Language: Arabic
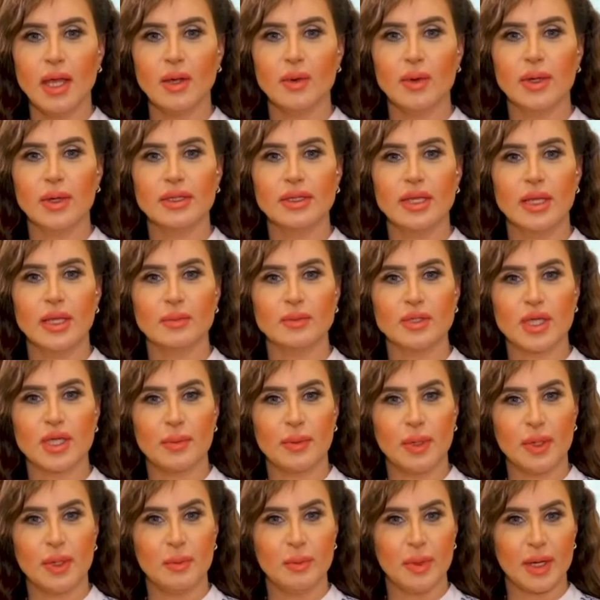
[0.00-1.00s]
الورد على
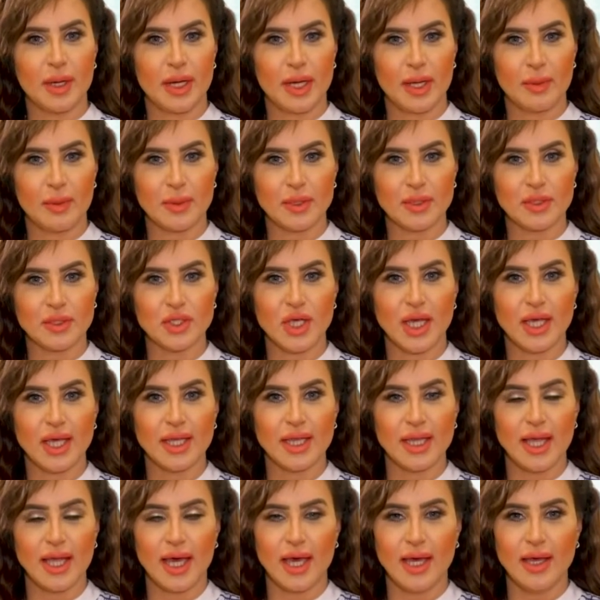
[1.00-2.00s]
متابعين برنامج
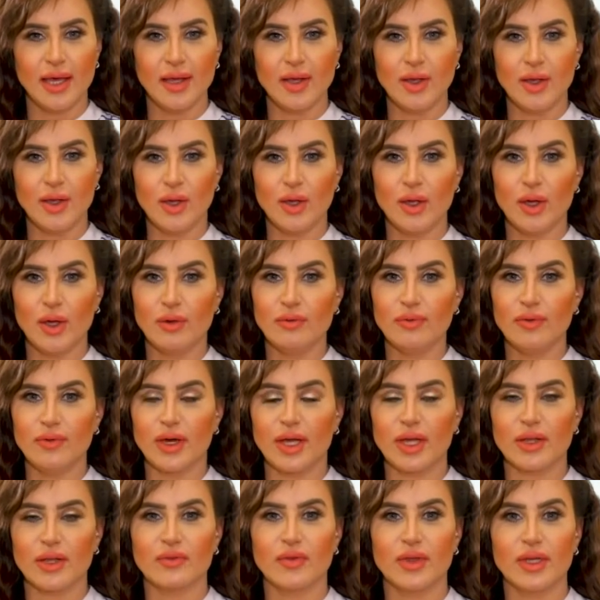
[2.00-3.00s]
شاي ضحى اليوم
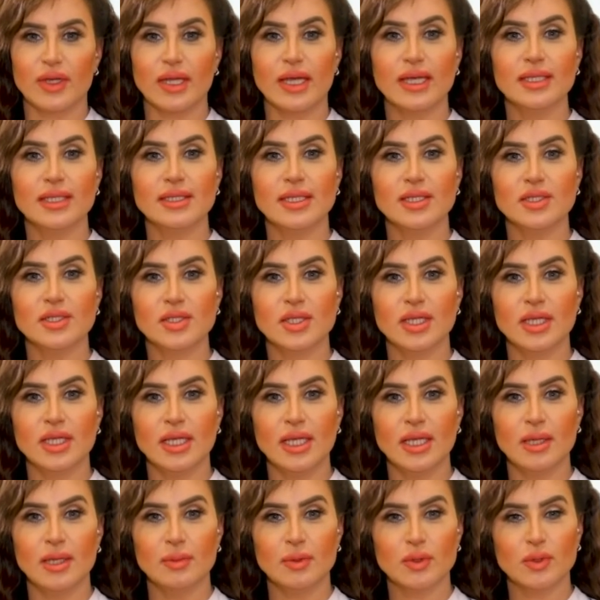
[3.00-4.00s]
فقرة فنان
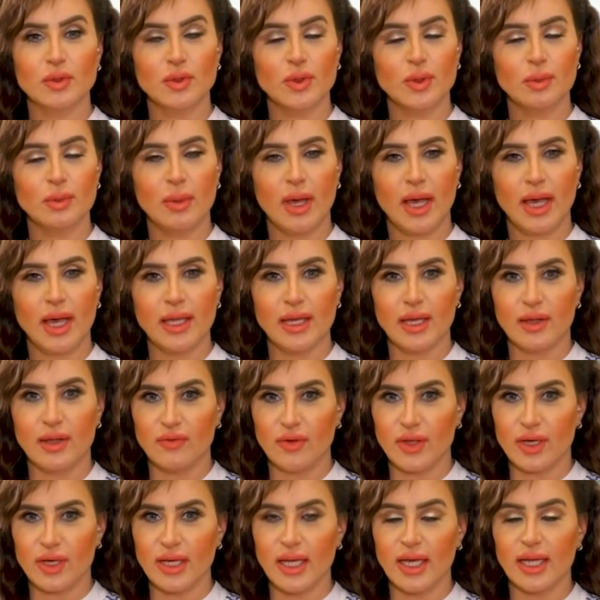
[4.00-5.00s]
تشكيلي بتكون معانا
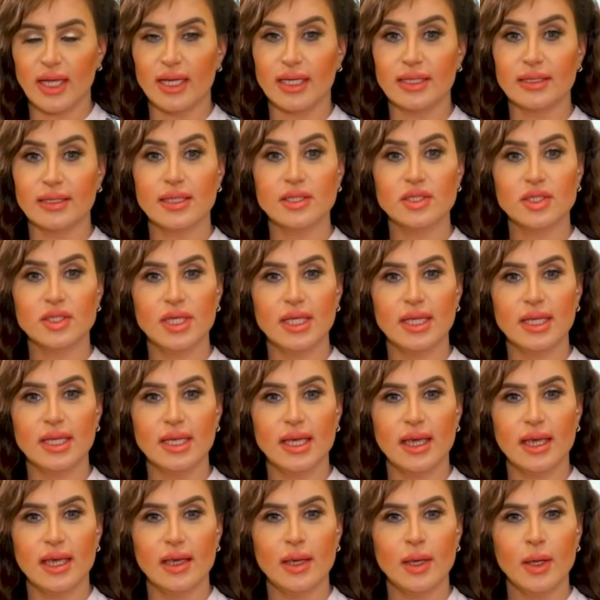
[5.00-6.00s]
فنانة
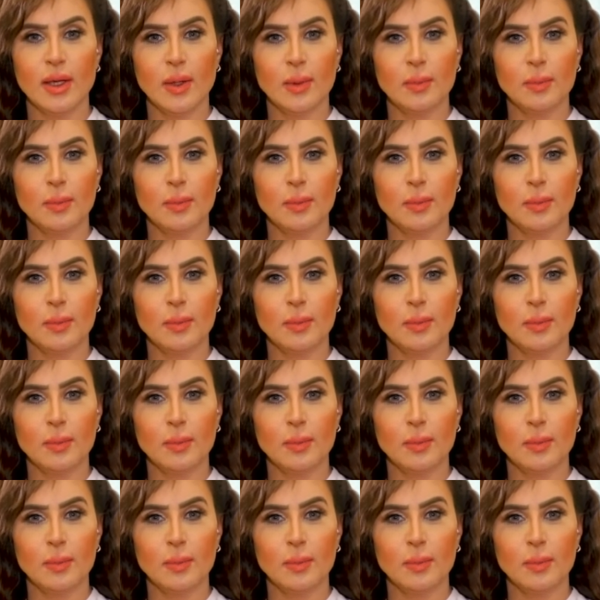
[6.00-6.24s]
تشكيلية